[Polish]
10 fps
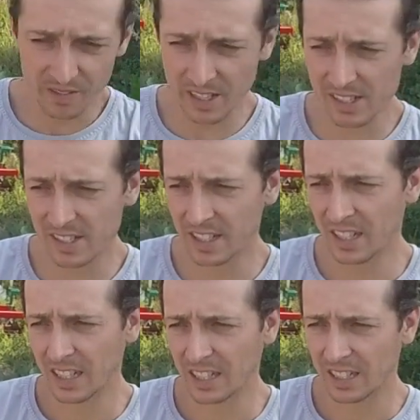Więc
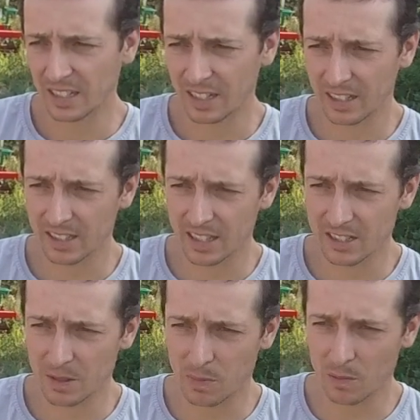E,
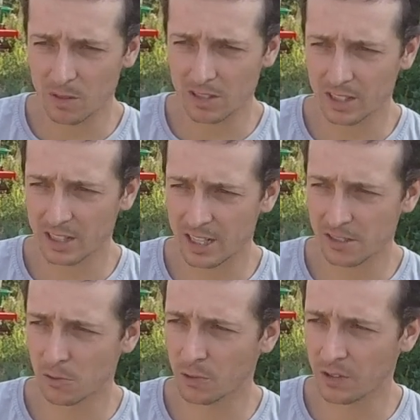każda pomoc, e,
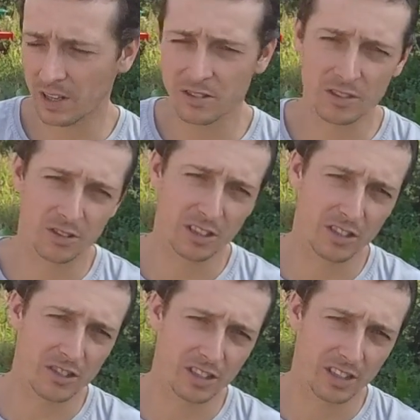każda złotówka, wszystko się
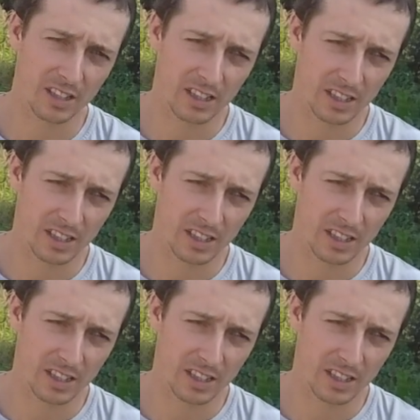liczy.